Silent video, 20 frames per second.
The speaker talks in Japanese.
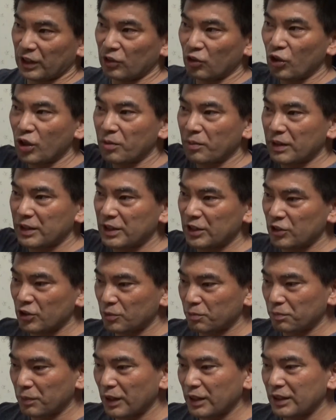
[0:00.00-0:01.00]
例えば
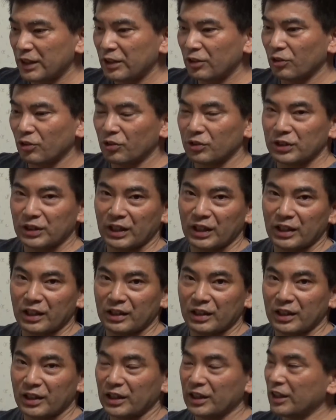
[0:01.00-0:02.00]
20% の力
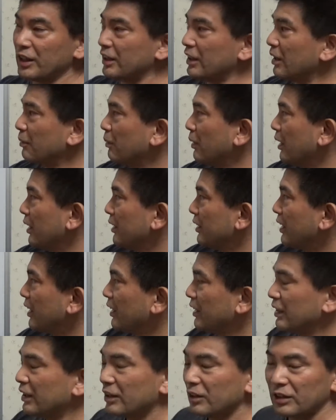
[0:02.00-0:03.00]
で弾いた場合
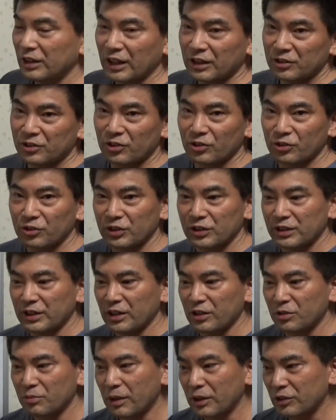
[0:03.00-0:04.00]
が脱力し
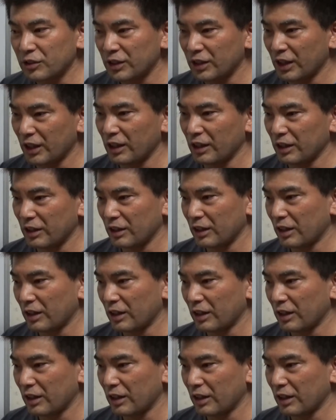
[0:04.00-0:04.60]
てうまく弾け、